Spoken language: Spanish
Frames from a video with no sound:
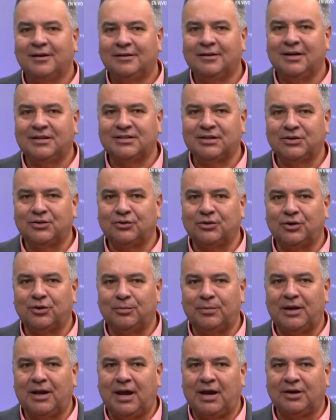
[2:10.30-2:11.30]
del Señor de los
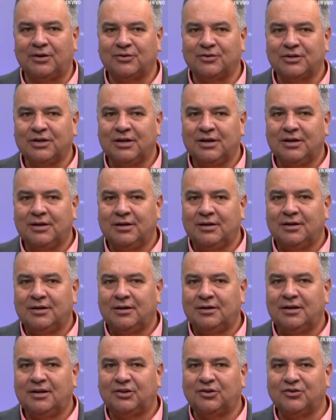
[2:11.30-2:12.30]
Milagros.
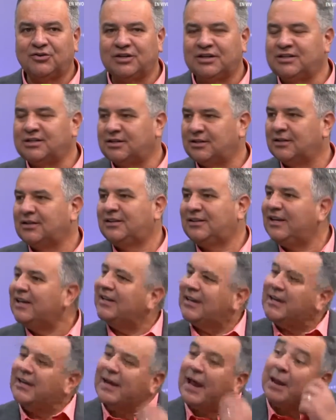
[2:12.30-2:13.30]
Y entonces
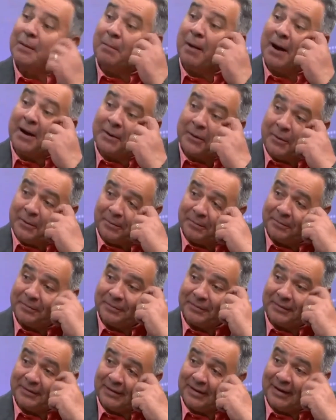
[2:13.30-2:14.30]
tiene el Calvario,
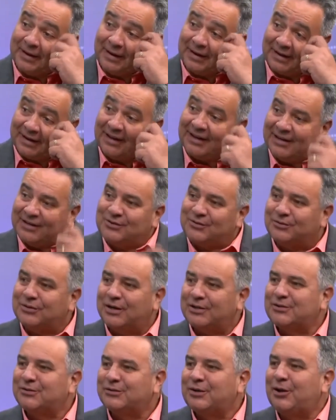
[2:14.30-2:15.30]
que es
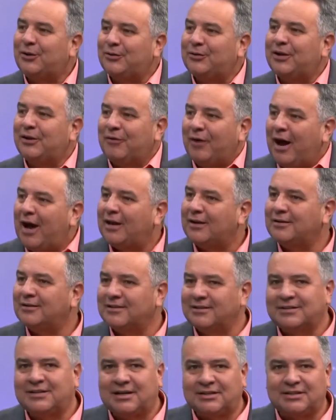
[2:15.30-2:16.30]
una zona donde van,
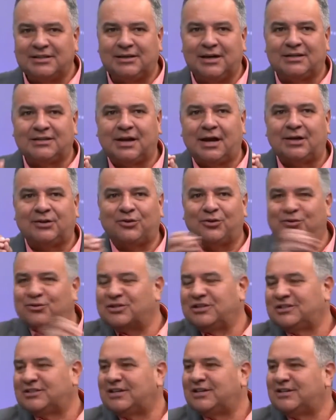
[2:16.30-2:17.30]
se hacen las
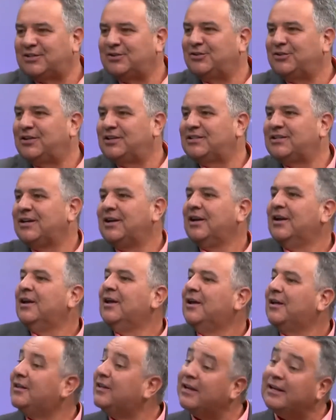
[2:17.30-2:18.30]
14 estaciones.
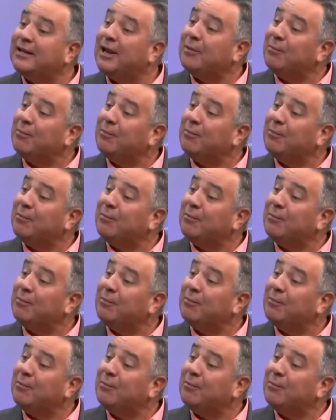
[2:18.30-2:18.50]
Tiene el